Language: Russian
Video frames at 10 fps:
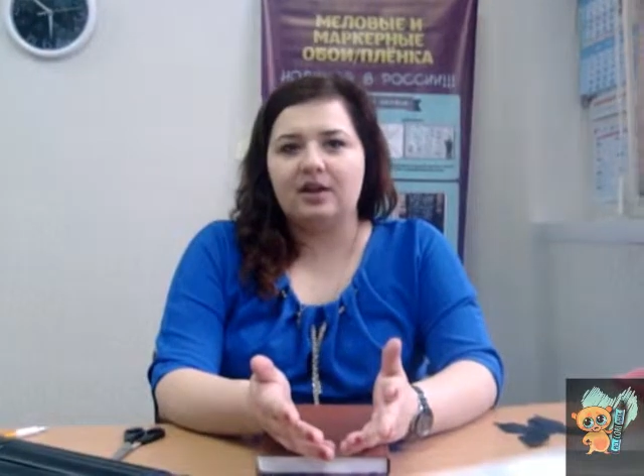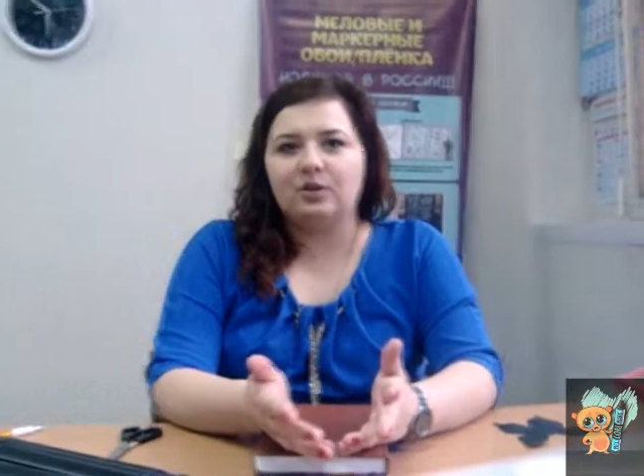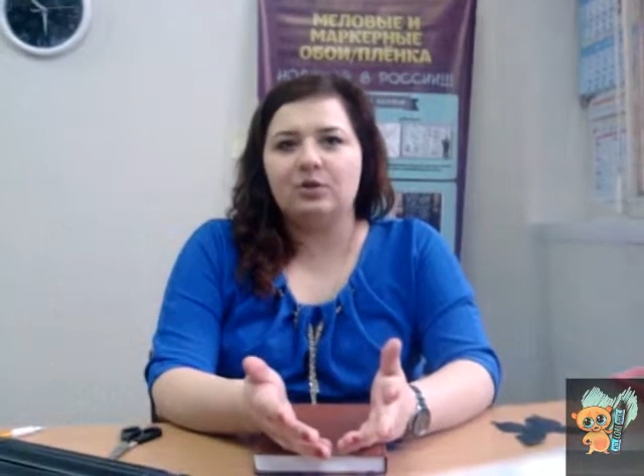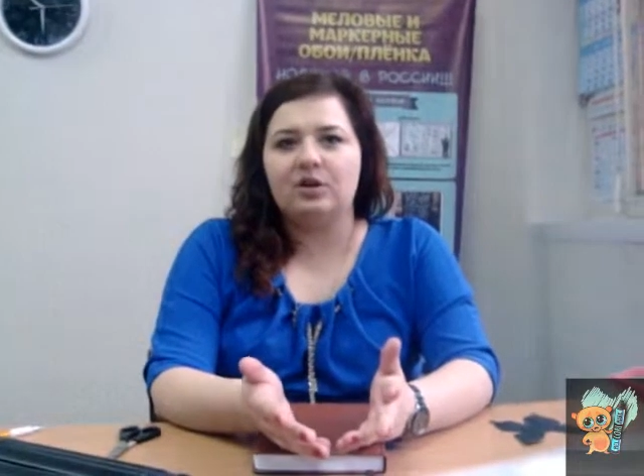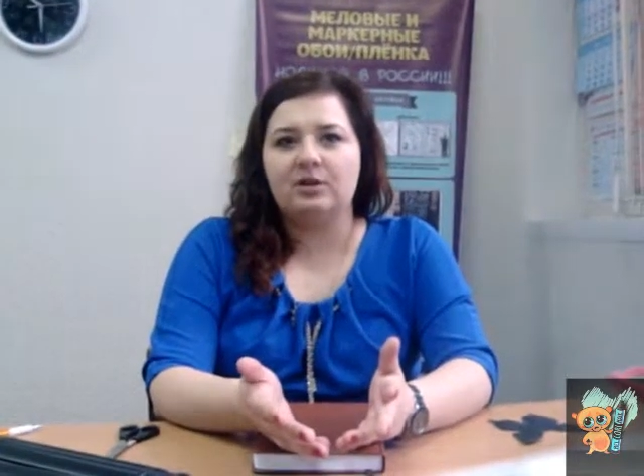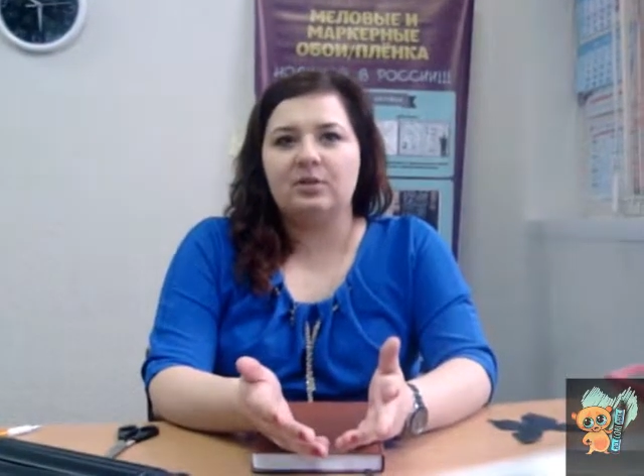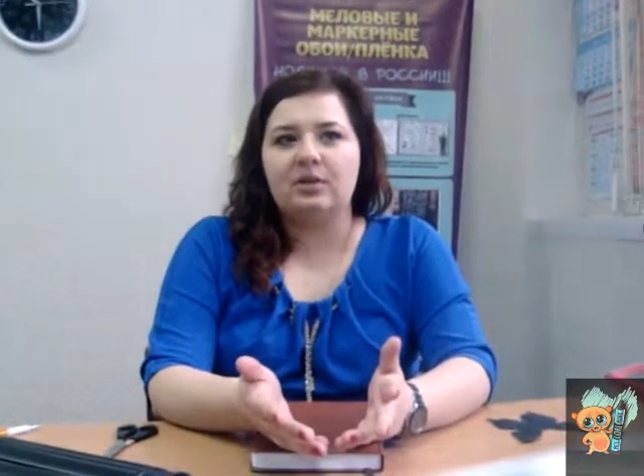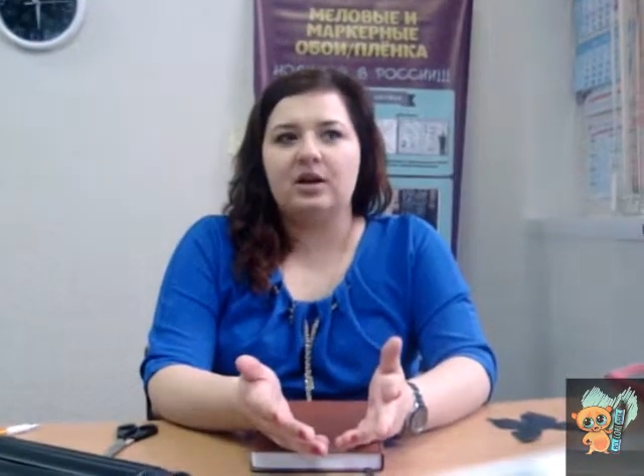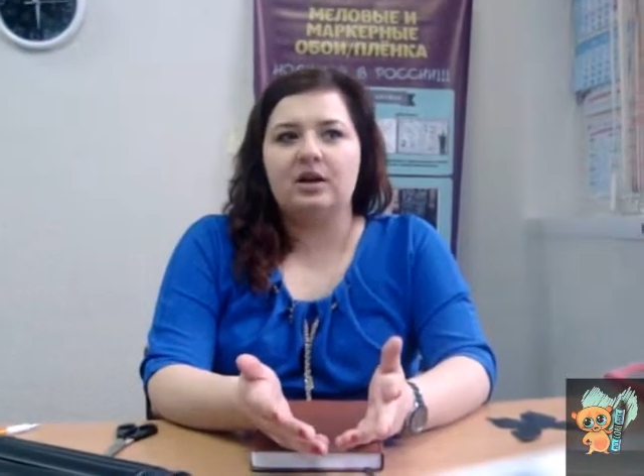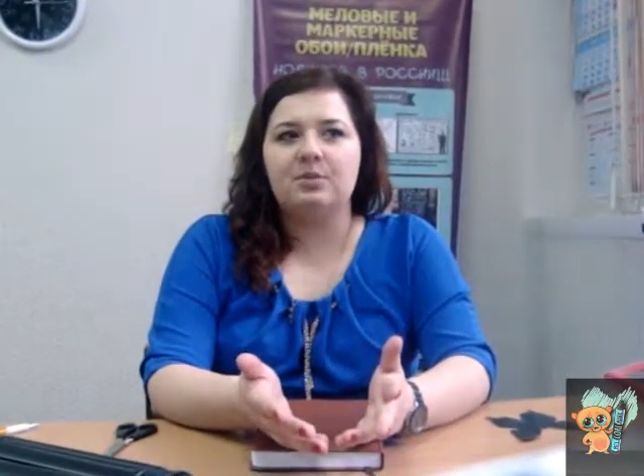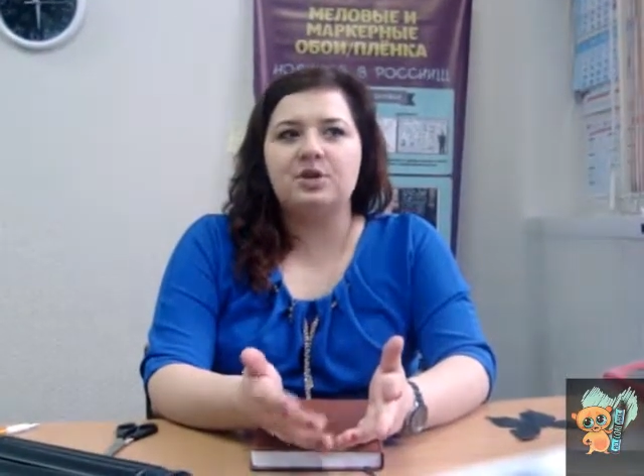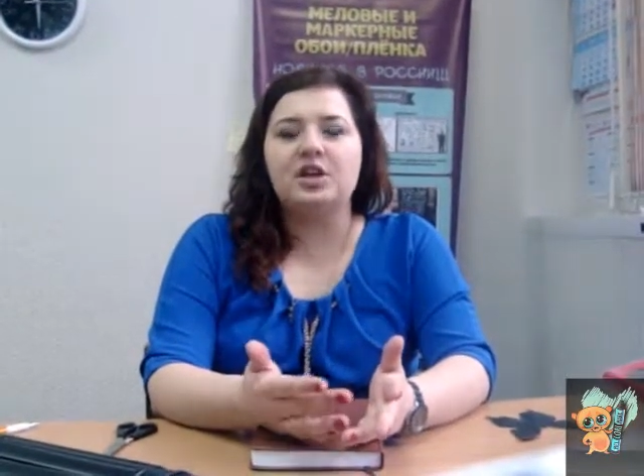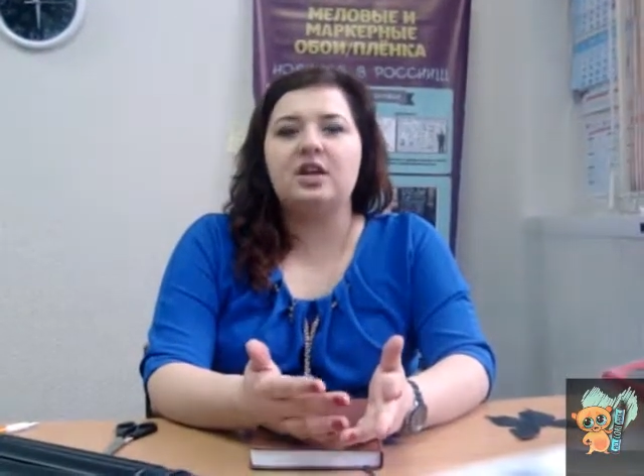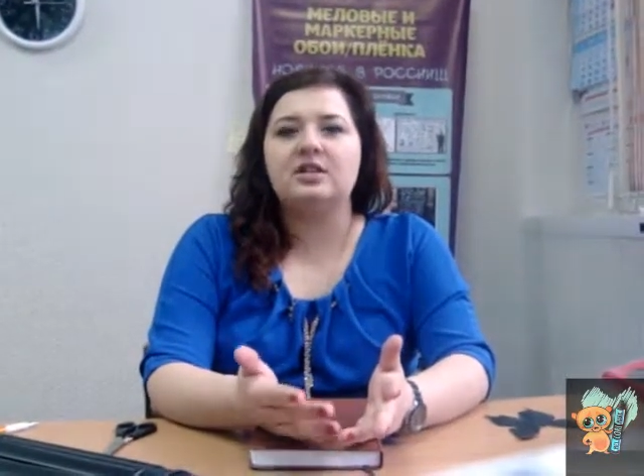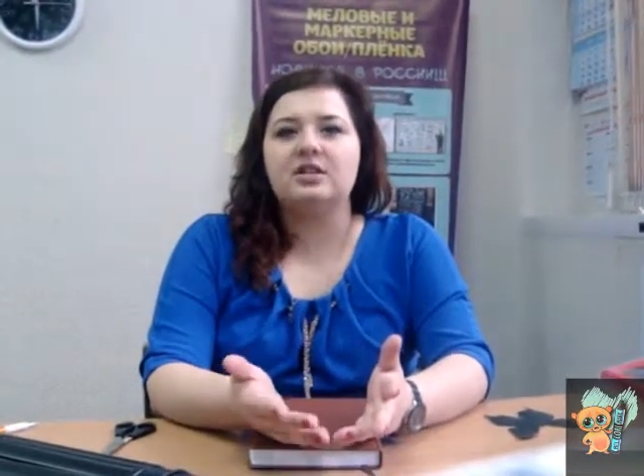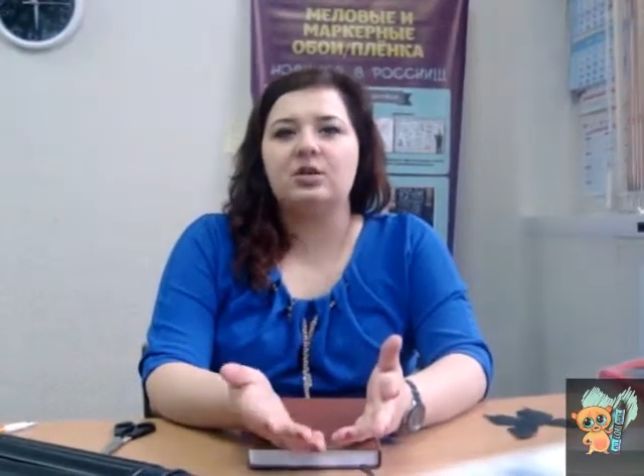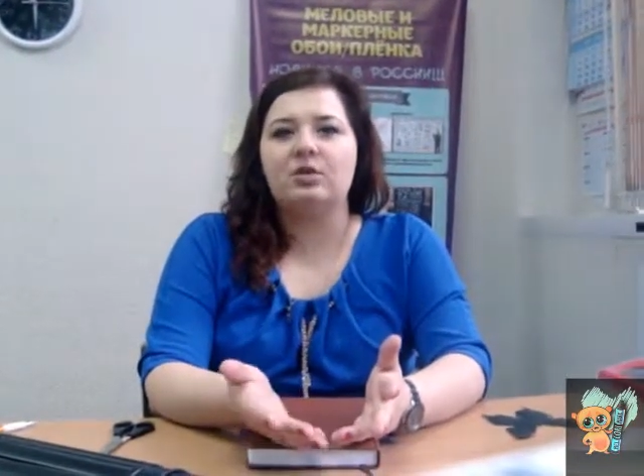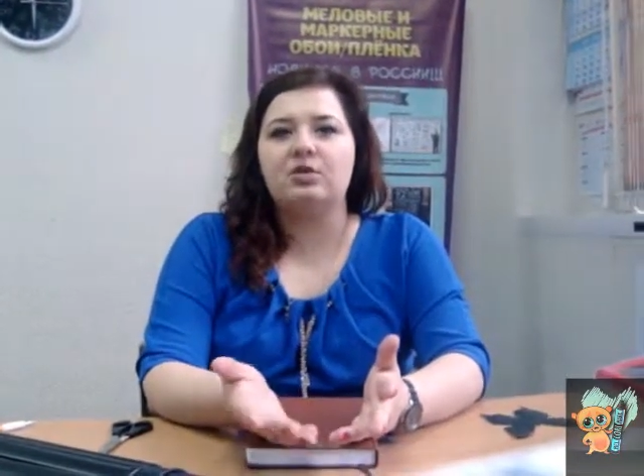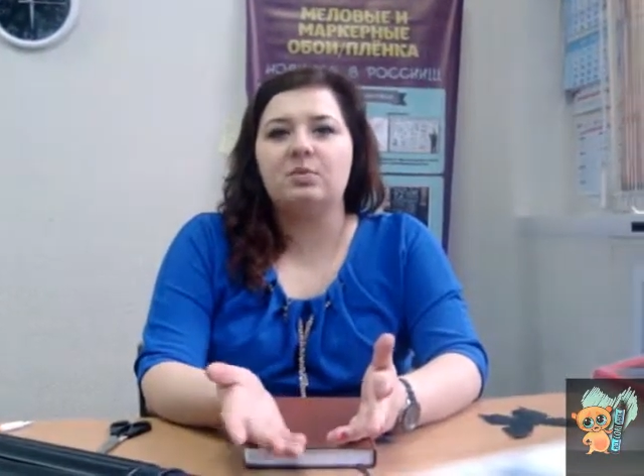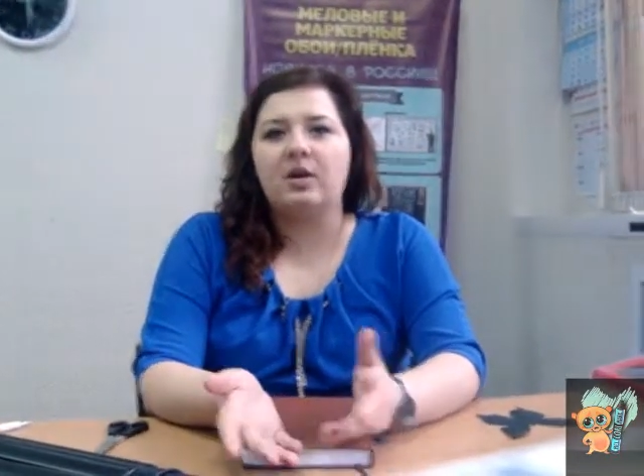которые нам обещали
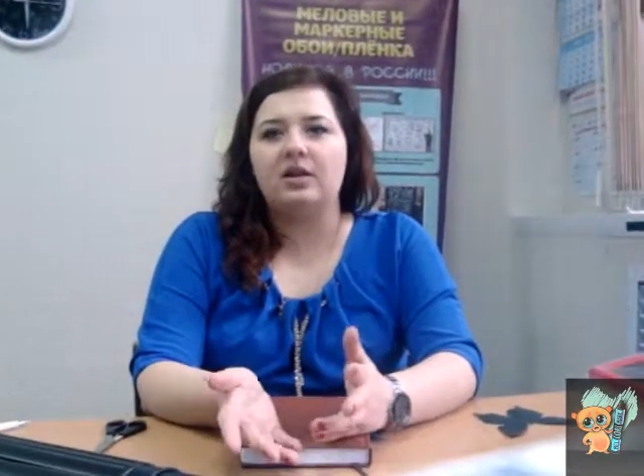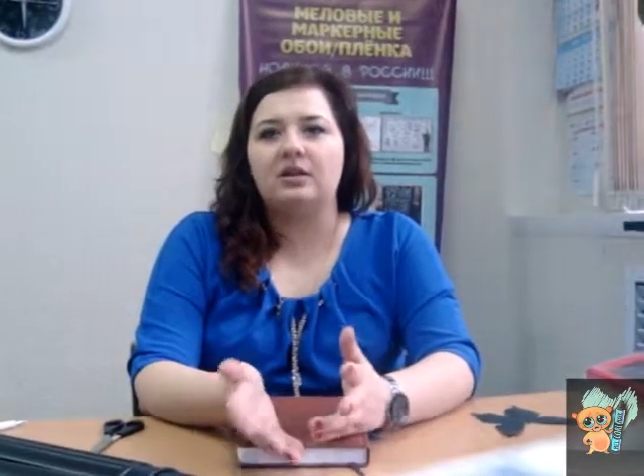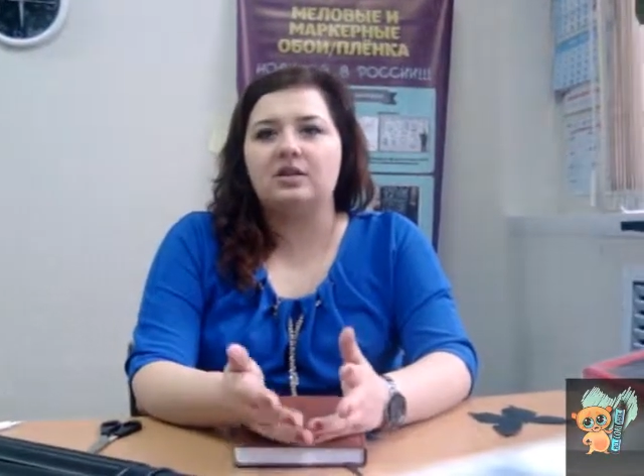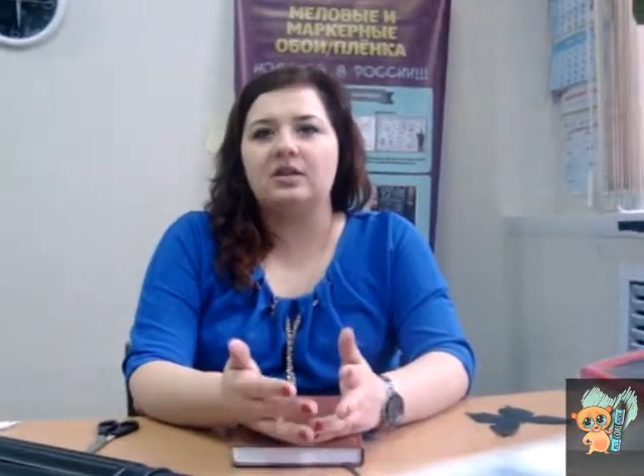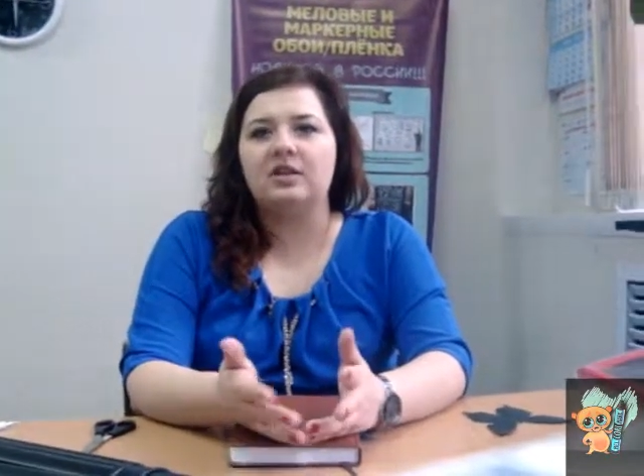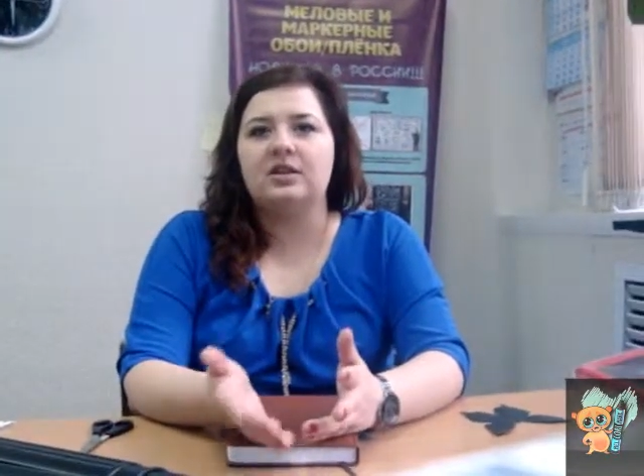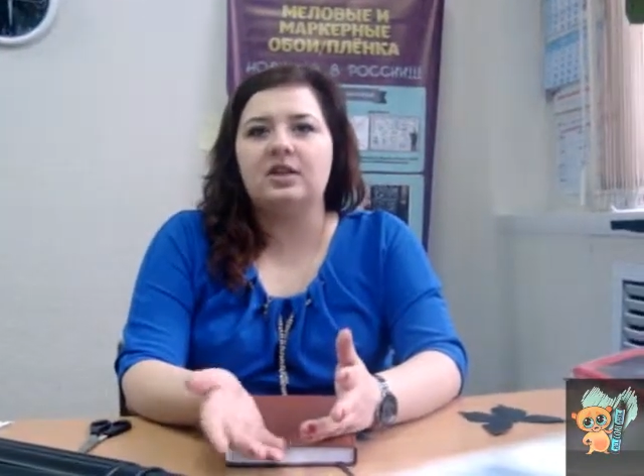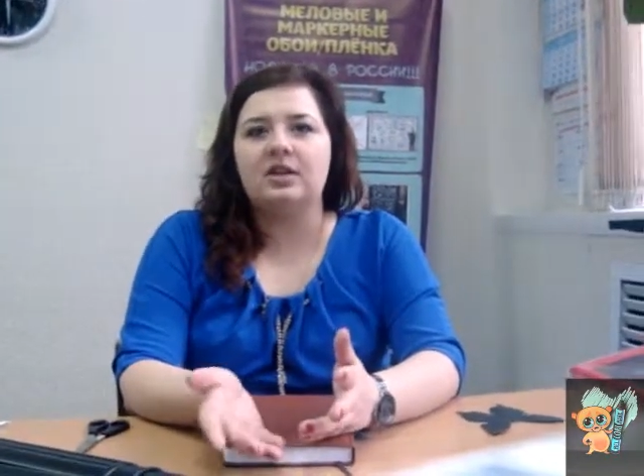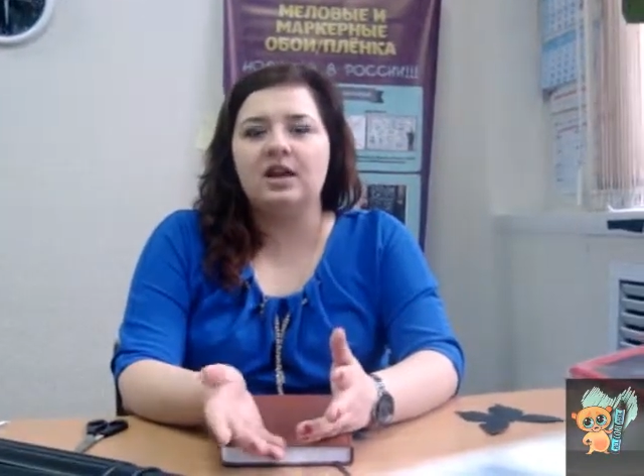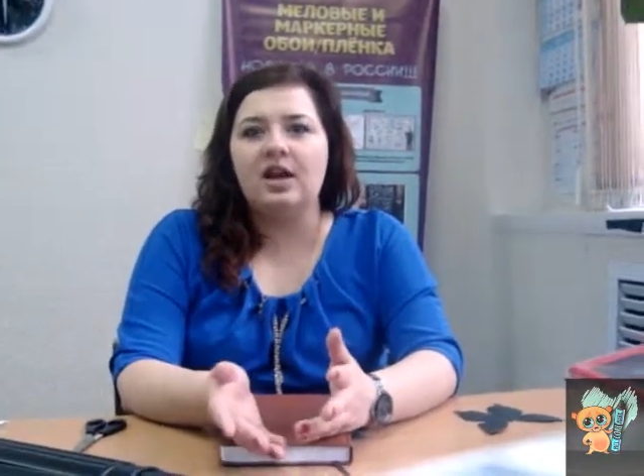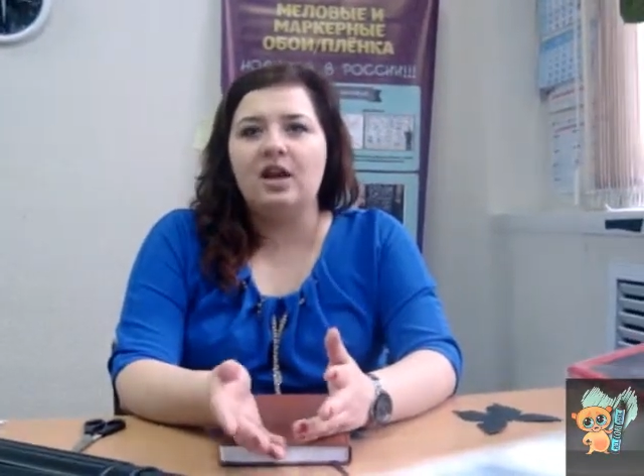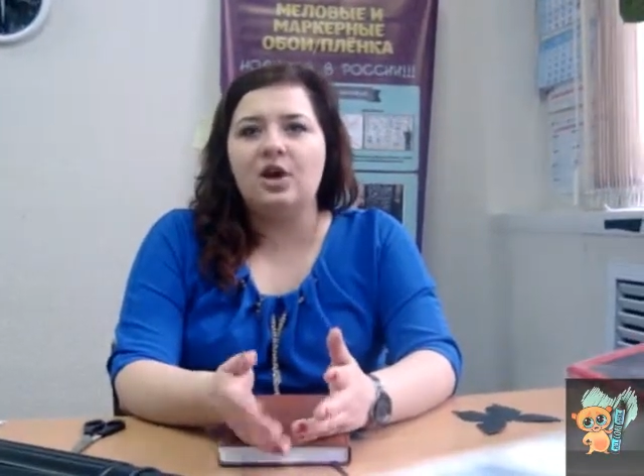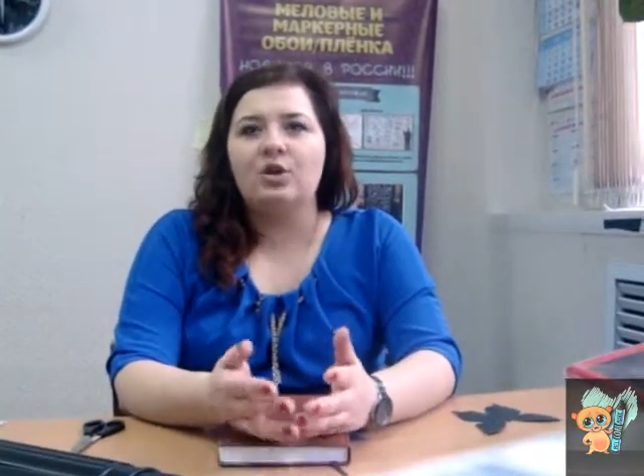изготовить баннер за 2-3 дня,